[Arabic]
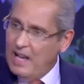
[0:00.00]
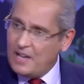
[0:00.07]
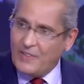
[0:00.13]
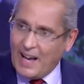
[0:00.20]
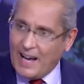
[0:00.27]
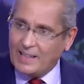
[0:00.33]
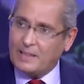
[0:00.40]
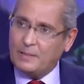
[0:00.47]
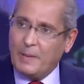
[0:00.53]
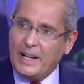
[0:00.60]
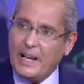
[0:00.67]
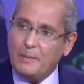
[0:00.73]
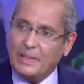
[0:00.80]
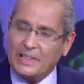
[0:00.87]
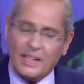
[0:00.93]
فقط معناها
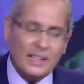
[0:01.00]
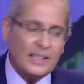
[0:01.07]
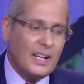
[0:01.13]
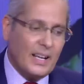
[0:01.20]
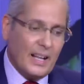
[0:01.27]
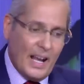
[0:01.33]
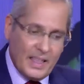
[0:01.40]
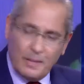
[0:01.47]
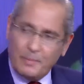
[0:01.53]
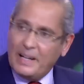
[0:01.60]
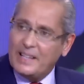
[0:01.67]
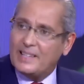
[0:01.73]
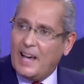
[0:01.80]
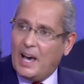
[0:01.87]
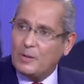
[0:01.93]
لمنطقتنا لكن ايضا على
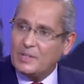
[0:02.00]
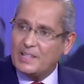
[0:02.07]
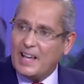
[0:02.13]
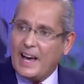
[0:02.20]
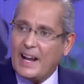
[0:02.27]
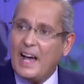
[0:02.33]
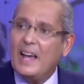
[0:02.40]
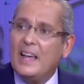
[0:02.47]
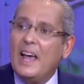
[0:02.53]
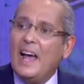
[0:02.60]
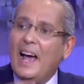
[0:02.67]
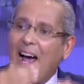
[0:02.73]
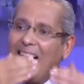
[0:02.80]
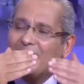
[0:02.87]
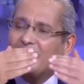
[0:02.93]
الساحل والصحراء
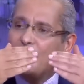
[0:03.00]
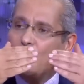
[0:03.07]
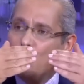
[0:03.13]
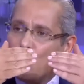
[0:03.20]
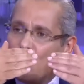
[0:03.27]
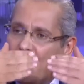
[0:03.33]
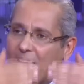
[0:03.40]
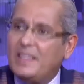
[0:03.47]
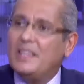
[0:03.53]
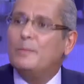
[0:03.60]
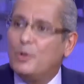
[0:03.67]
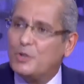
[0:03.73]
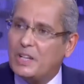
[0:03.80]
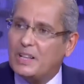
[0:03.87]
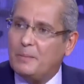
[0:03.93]
حتى نوقف هذه
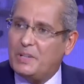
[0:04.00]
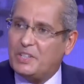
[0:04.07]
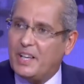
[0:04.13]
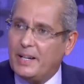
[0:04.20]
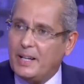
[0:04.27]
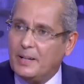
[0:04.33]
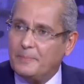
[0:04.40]
الموجات البشريه